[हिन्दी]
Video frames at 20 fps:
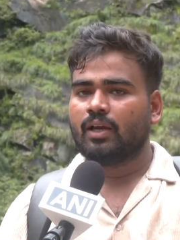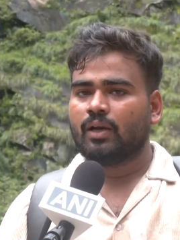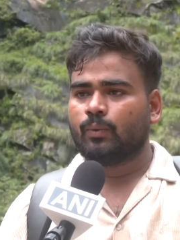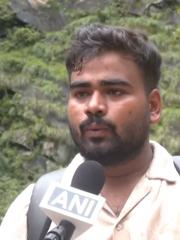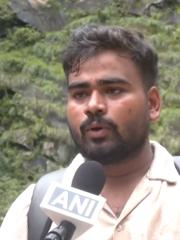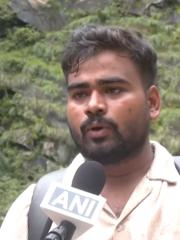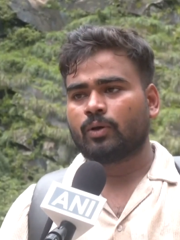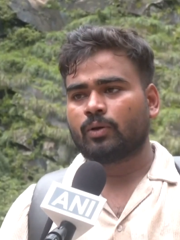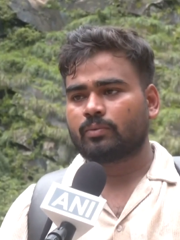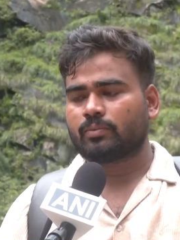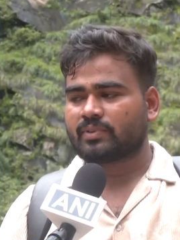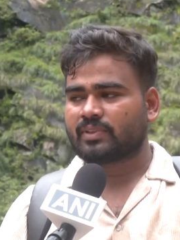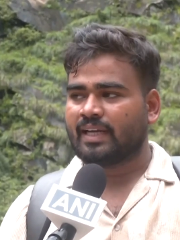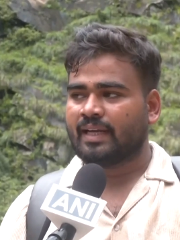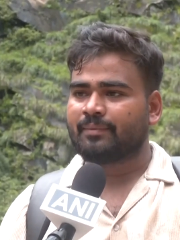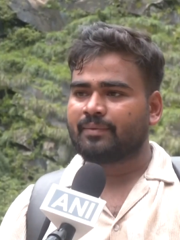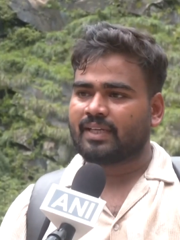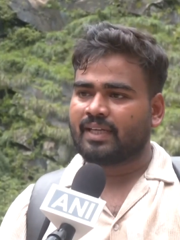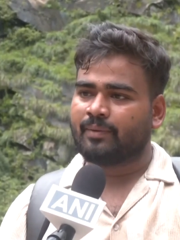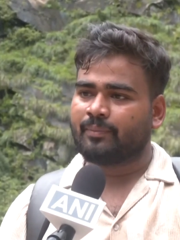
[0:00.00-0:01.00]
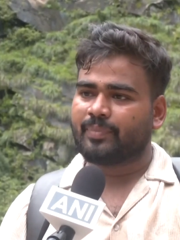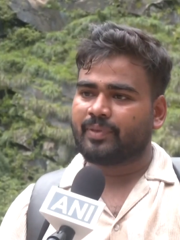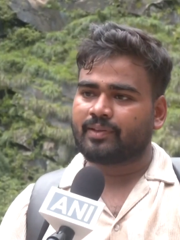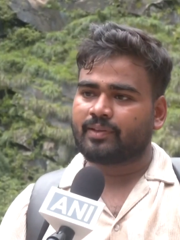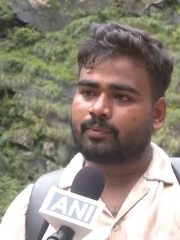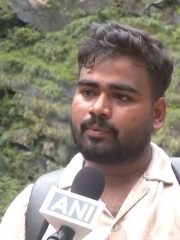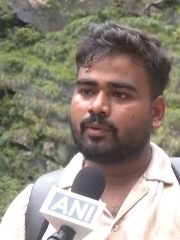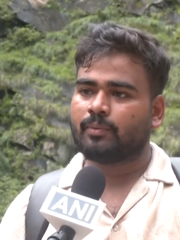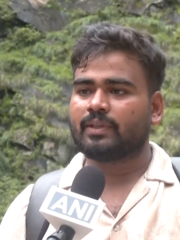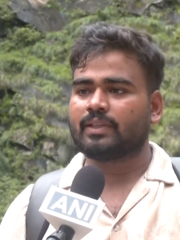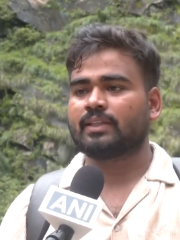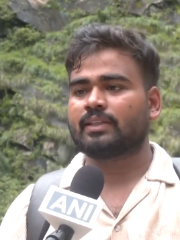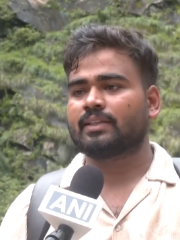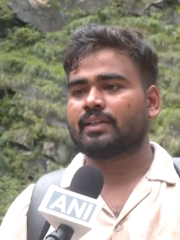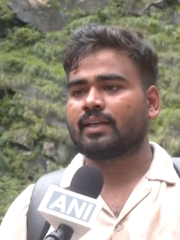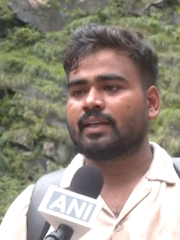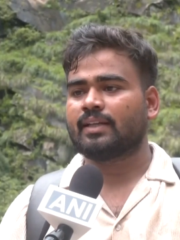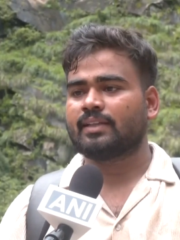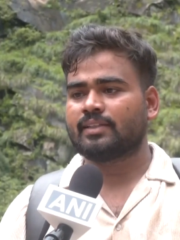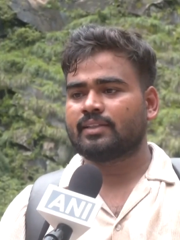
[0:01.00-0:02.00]
वो लोग टाइम टाइम पे सबको मदद
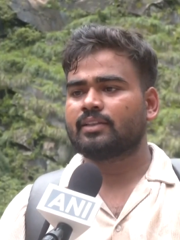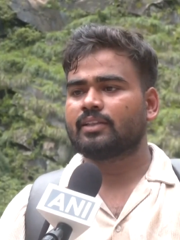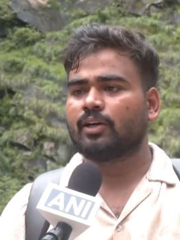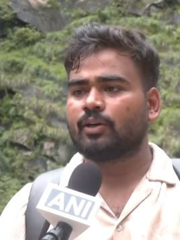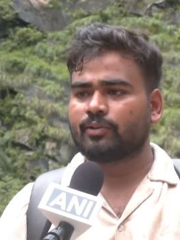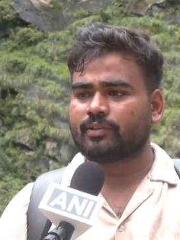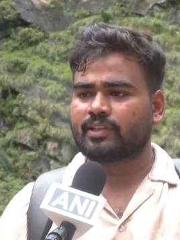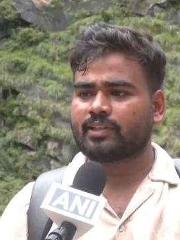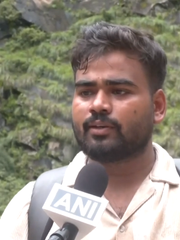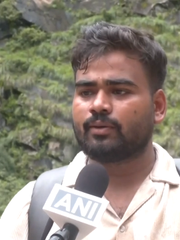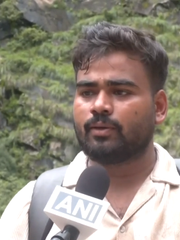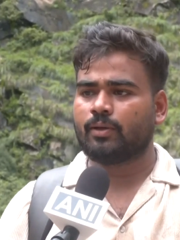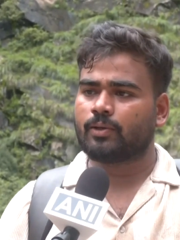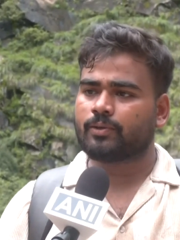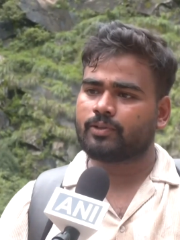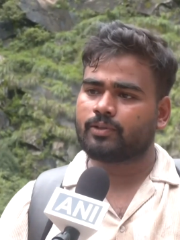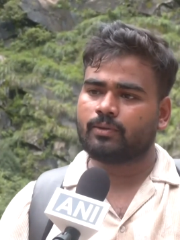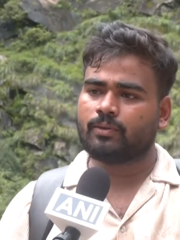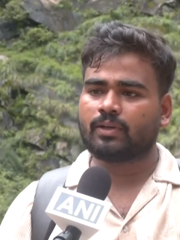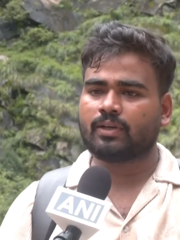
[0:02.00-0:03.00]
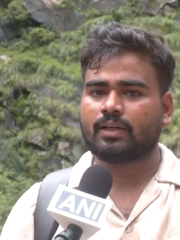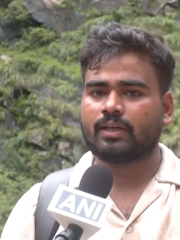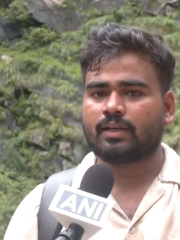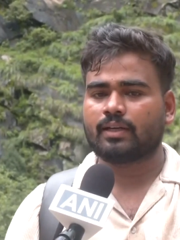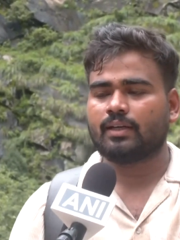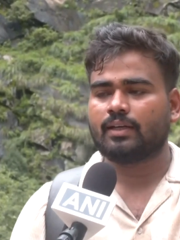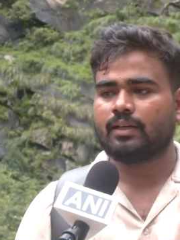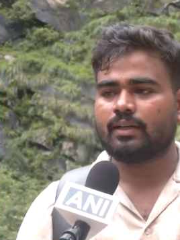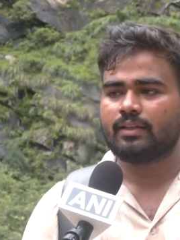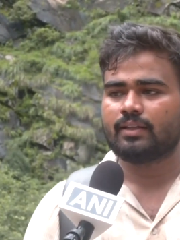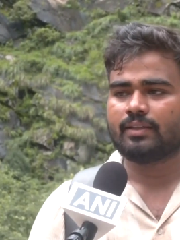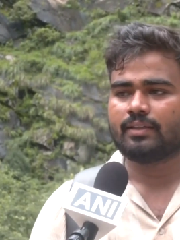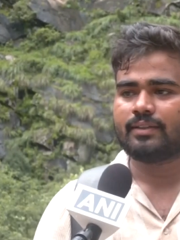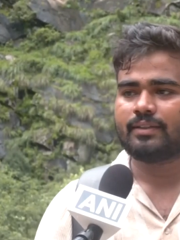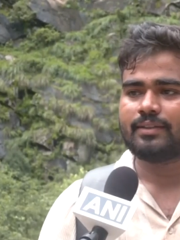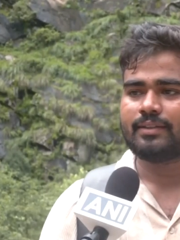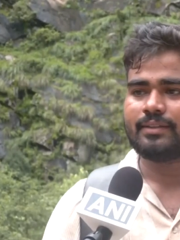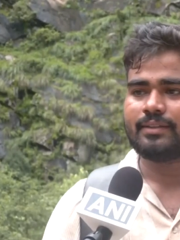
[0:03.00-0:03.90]
कर रहे हैं जितना हो सके उन लोग से वो लोग कर रहा है